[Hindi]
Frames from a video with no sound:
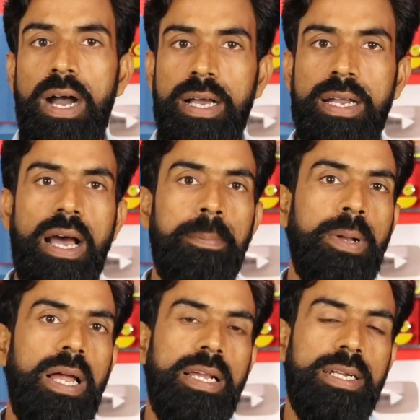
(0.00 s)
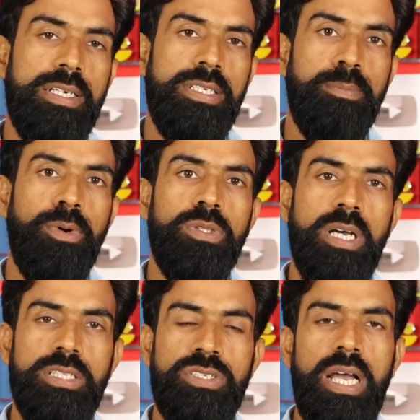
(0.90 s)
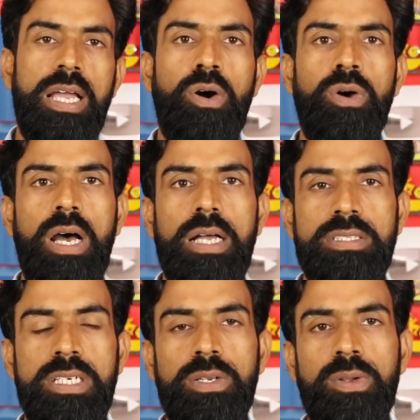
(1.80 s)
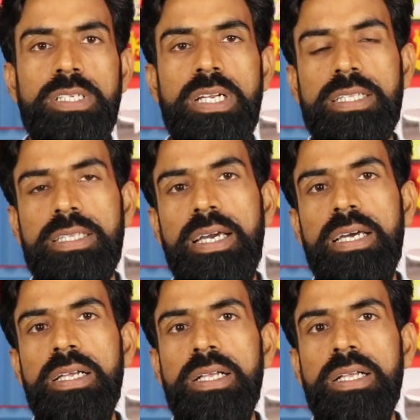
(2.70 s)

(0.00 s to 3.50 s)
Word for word: अगर आपका इलेक्ट्रिशियन बहुत अच्छा है और अच्छी नॉलेज रखता है